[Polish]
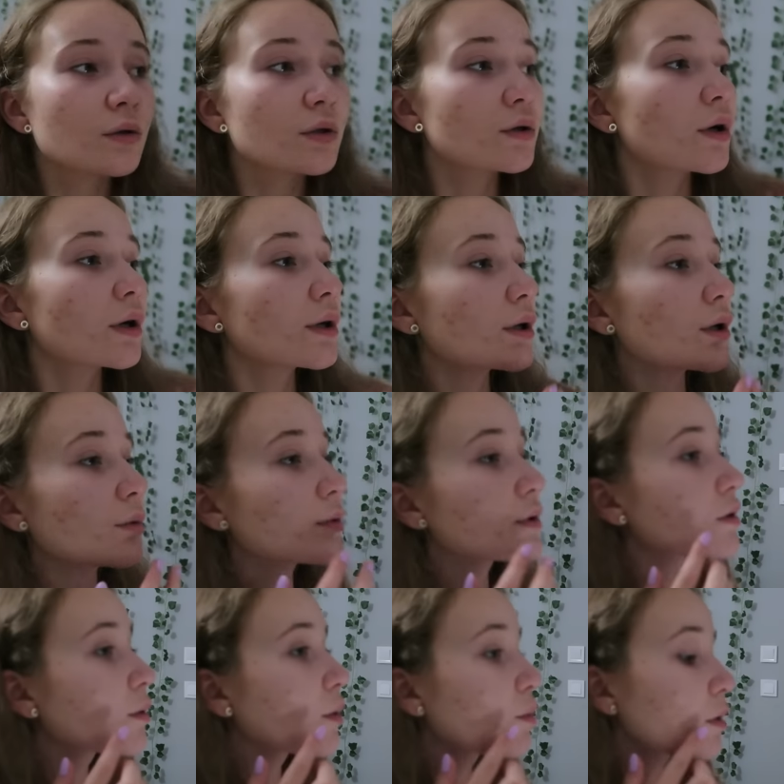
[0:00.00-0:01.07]
Cześć kochani, ja
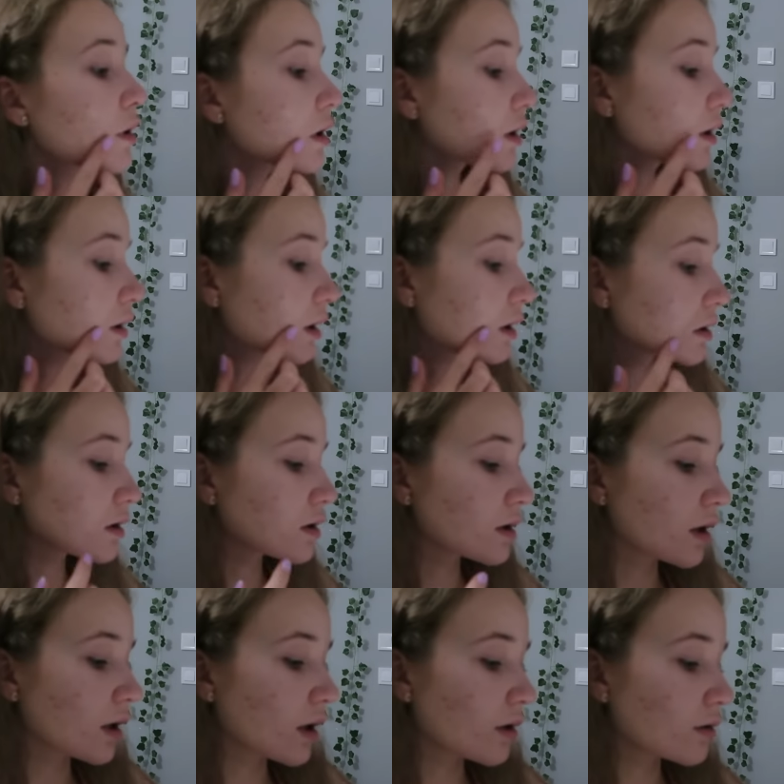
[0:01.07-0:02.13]
robię sobie
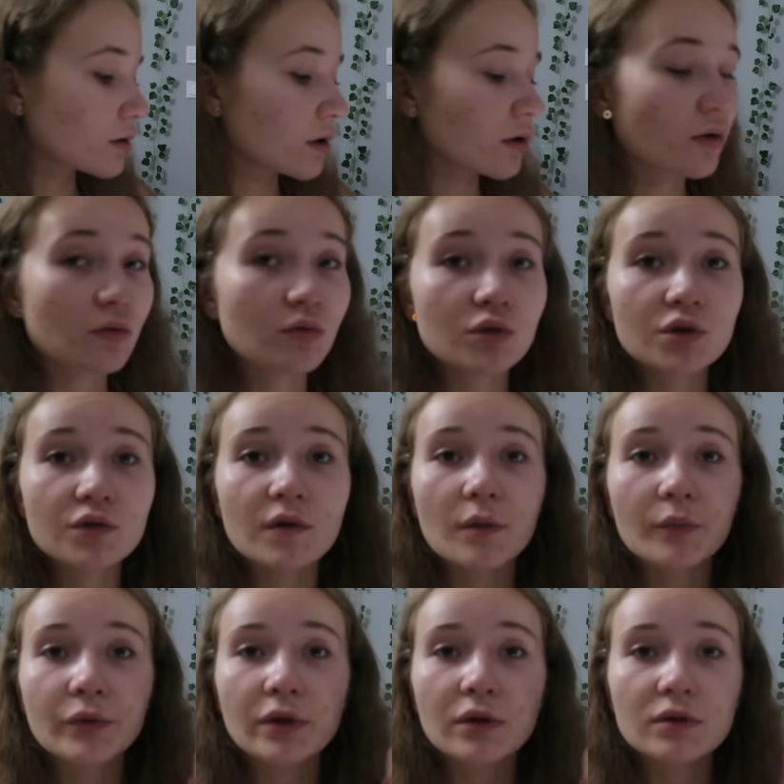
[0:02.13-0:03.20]
pielęgnację. Ostatnio
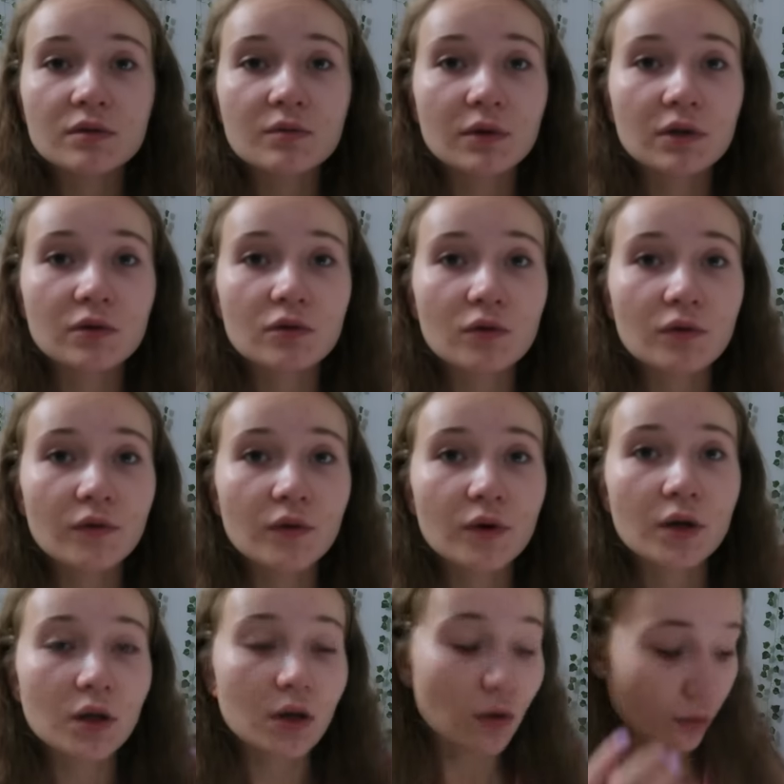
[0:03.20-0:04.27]
używam tych kosmetyków
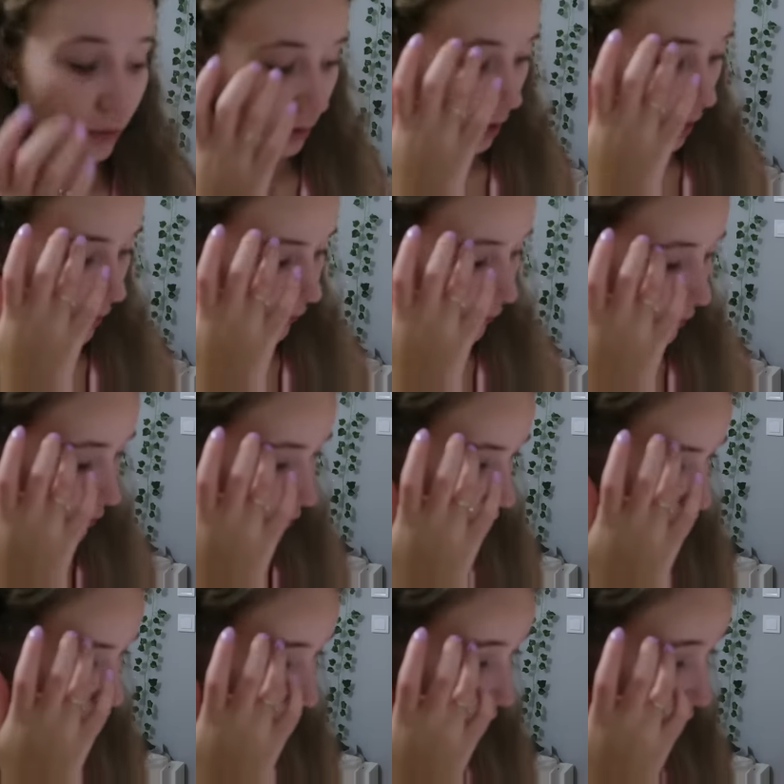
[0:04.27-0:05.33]
e, od Avon.
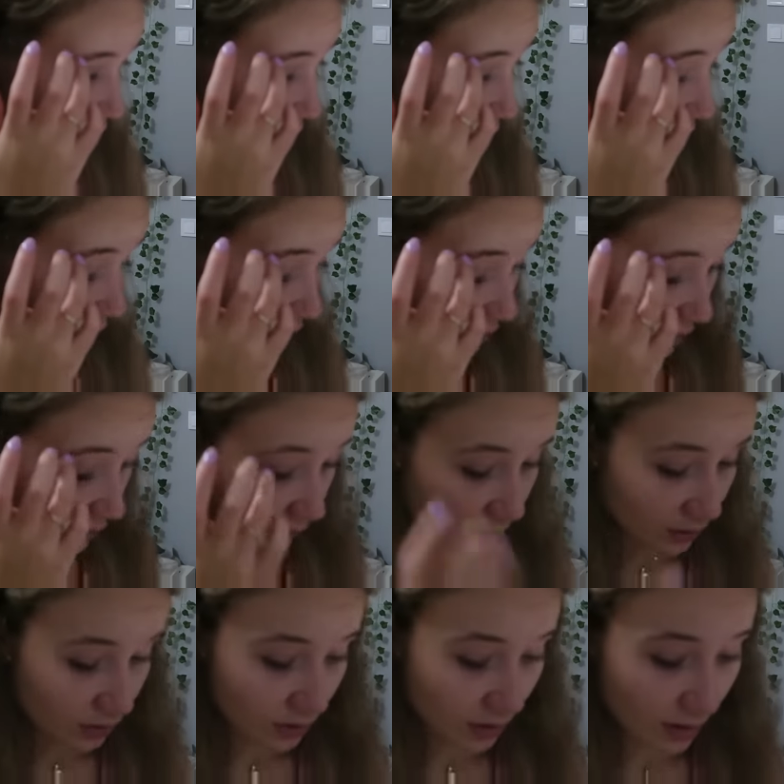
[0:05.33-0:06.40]
Tutaj chyba nic nie
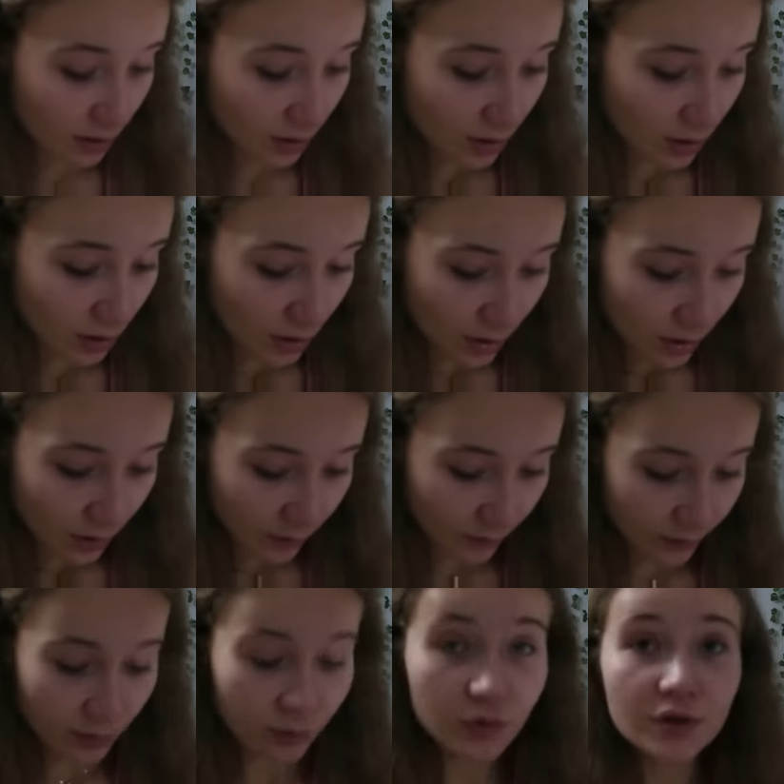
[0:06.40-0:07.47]
widzicie
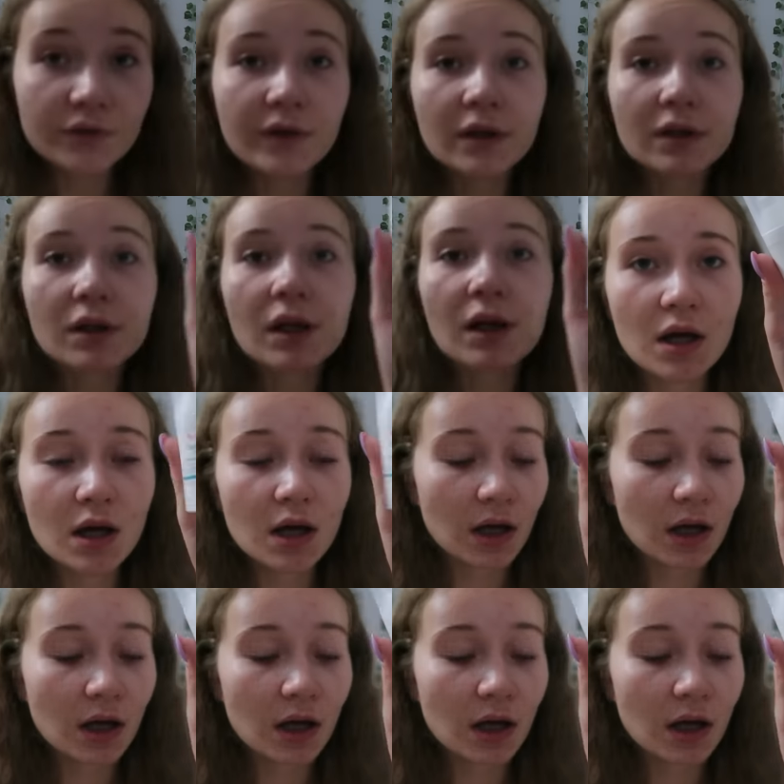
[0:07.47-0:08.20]
w tym świetle.